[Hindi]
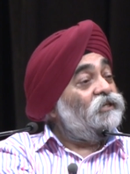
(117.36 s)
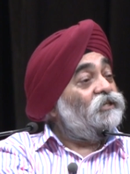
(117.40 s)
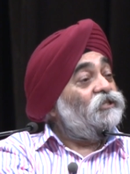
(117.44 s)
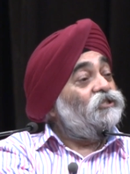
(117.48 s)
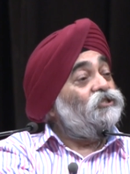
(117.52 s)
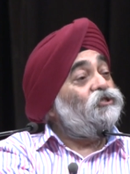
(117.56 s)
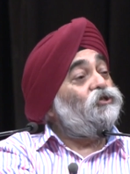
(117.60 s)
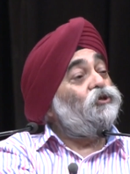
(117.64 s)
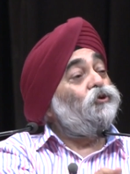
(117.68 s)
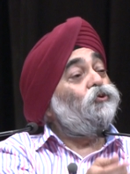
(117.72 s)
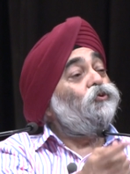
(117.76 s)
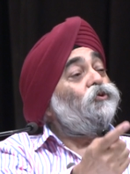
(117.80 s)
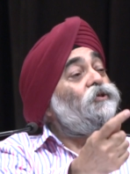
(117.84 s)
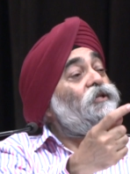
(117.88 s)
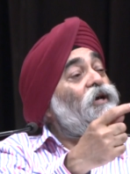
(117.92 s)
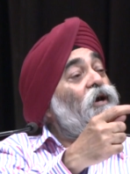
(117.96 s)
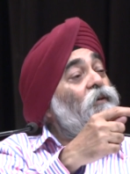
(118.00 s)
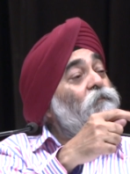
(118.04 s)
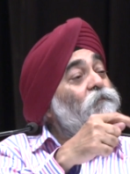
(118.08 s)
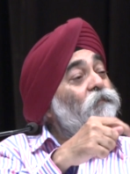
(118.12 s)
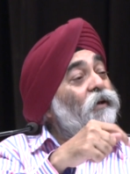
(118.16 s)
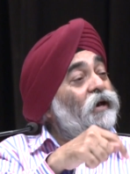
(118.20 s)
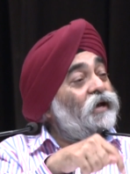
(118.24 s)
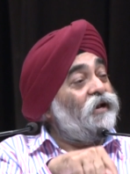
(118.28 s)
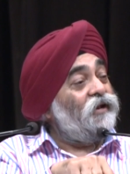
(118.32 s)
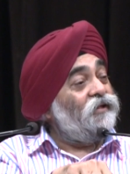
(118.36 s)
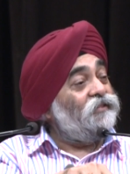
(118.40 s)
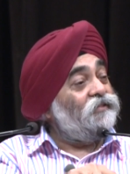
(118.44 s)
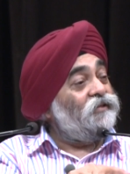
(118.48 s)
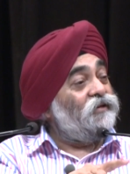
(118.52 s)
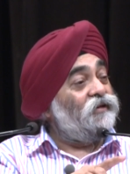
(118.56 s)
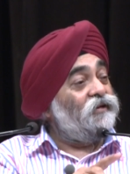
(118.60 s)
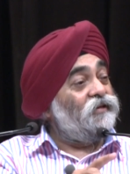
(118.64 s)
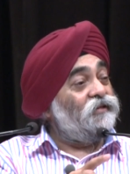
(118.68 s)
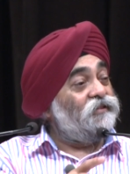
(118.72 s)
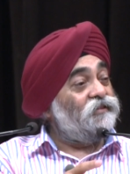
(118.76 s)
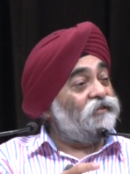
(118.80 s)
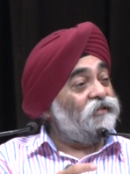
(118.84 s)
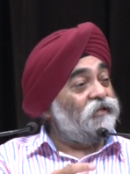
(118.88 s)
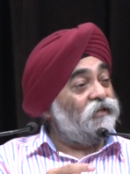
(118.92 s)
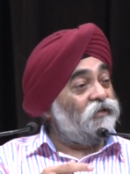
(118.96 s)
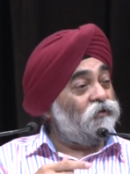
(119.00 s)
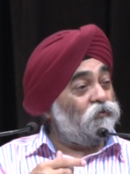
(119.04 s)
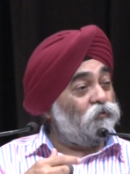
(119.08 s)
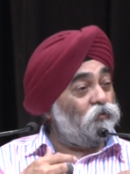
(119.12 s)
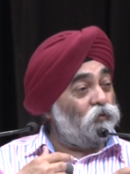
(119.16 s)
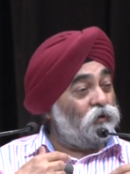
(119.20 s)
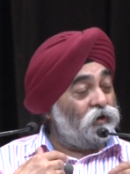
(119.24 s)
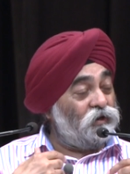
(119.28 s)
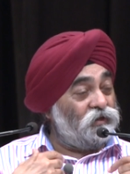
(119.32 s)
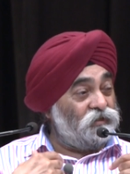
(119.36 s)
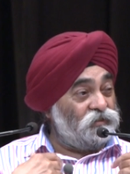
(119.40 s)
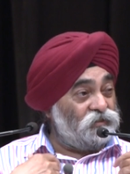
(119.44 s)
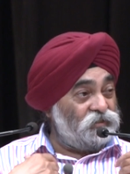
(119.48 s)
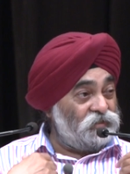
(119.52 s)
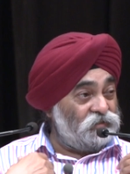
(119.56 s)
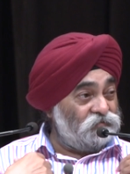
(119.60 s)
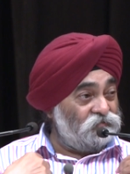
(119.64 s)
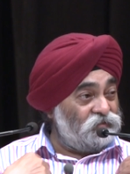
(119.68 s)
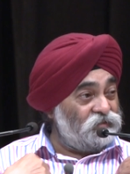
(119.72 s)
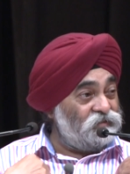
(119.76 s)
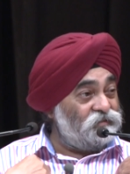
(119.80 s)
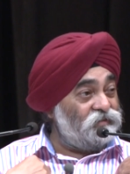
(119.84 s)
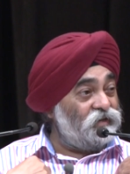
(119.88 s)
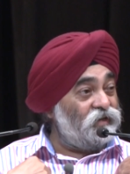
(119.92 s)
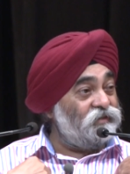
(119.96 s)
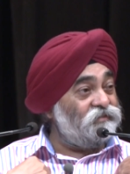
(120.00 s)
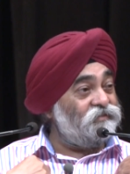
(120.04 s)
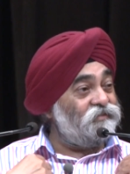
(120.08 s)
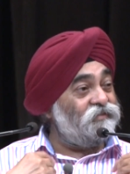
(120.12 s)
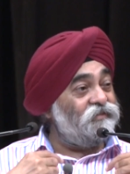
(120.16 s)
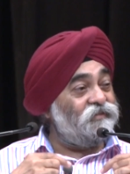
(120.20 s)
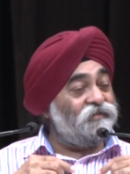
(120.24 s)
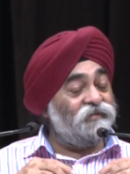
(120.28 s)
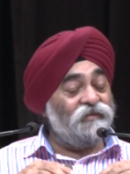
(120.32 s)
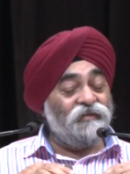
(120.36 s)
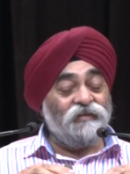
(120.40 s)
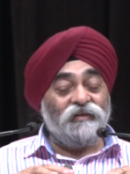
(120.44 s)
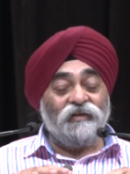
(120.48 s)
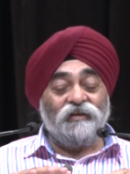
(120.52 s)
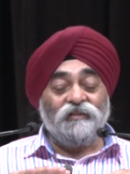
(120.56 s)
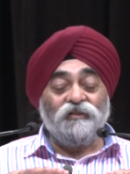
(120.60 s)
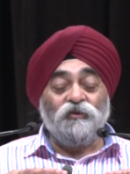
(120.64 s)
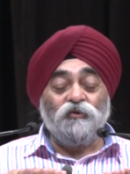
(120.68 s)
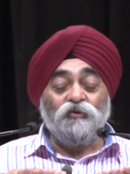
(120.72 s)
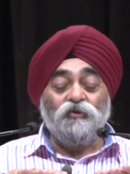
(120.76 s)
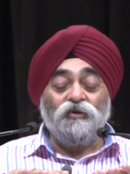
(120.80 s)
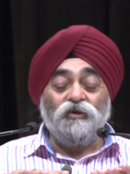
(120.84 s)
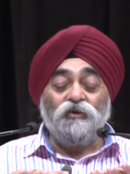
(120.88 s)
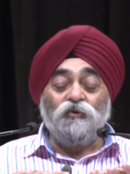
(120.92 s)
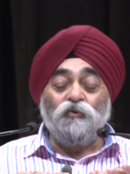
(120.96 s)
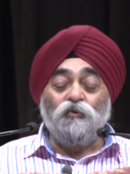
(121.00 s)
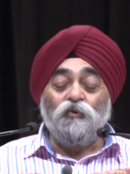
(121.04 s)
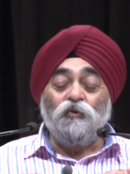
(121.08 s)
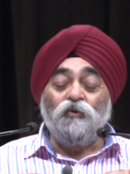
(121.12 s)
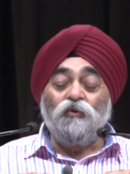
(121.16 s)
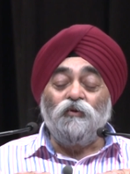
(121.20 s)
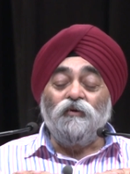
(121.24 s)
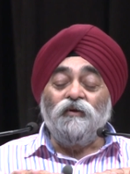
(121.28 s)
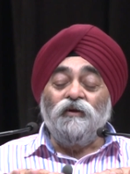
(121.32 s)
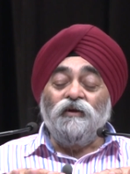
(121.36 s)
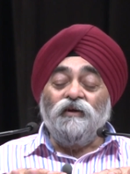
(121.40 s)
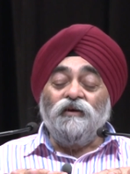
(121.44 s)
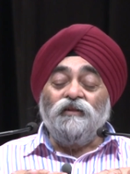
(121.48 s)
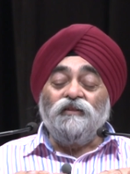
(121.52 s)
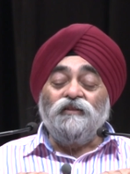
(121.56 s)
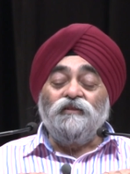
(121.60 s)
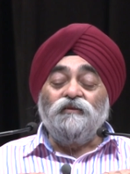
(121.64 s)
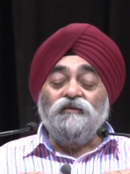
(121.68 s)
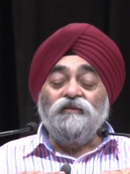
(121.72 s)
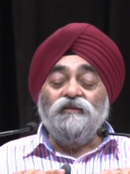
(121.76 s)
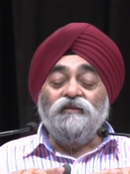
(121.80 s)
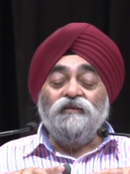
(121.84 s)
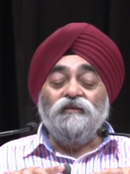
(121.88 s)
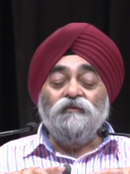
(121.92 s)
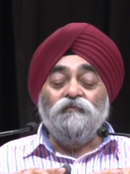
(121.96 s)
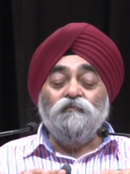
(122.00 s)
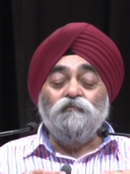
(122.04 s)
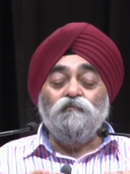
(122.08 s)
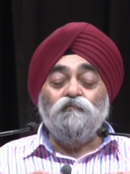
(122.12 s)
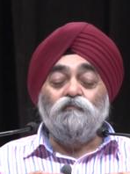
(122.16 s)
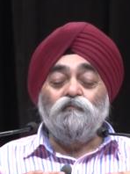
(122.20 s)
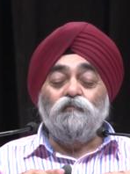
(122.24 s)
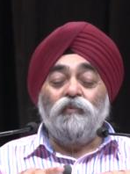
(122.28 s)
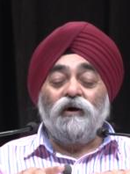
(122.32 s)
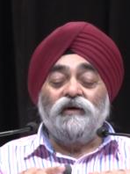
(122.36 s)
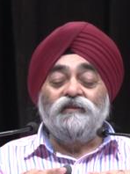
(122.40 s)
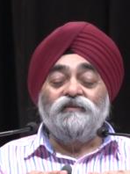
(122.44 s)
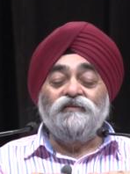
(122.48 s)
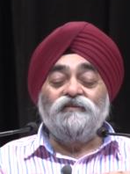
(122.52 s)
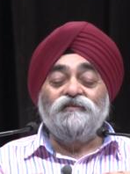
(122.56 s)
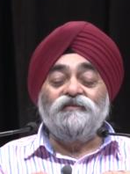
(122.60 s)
ज्यूंदिया पैरा तले तेरे को अगर जीवन जात सीखनी है तो तेरे को पद